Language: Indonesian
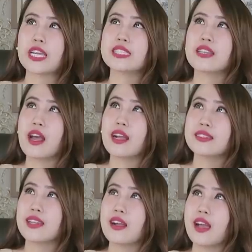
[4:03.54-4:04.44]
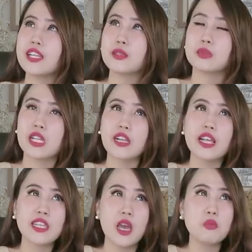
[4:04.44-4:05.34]
kayak serangga-serangga aja
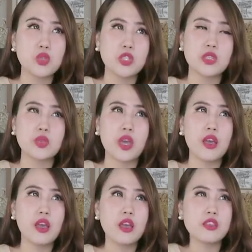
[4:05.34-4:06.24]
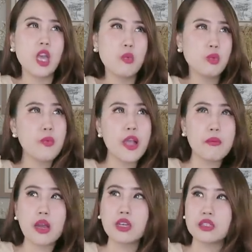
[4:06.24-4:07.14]
misalkan nyamuk gitu ya nyamuk
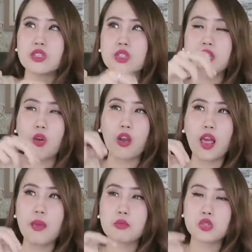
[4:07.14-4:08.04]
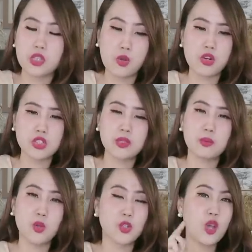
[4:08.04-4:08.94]
banyak banget gitu di kolam terus aku harus
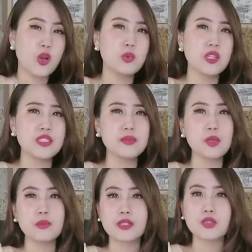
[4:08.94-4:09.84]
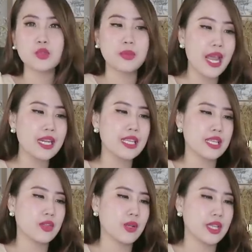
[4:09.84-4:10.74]
nyemplung itu aku aja belum tentu berani
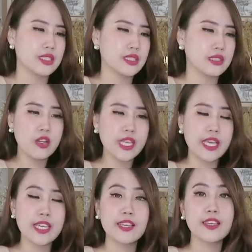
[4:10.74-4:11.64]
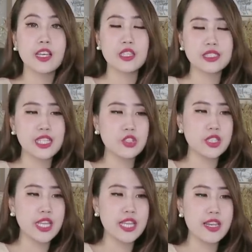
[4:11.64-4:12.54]
gitu guys oke okay,
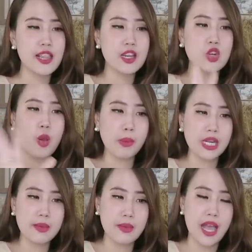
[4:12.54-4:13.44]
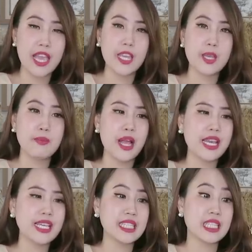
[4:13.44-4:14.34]
selanjutnya ini adalah nomor 5 ini
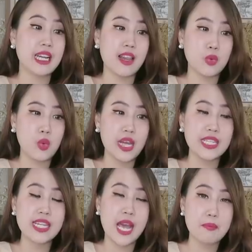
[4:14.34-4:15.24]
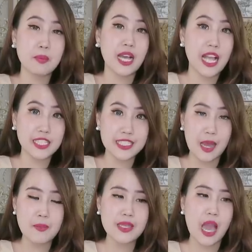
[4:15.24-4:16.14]
paling keterlaluan dan
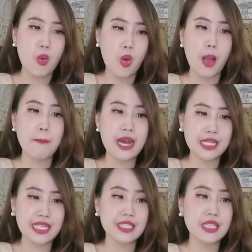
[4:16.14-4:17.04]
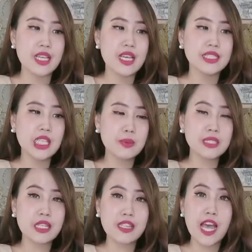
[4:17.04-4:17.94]
mengancam nyawa banget jadi
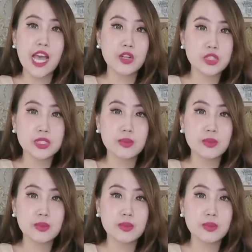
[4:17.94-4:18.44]
peserta harus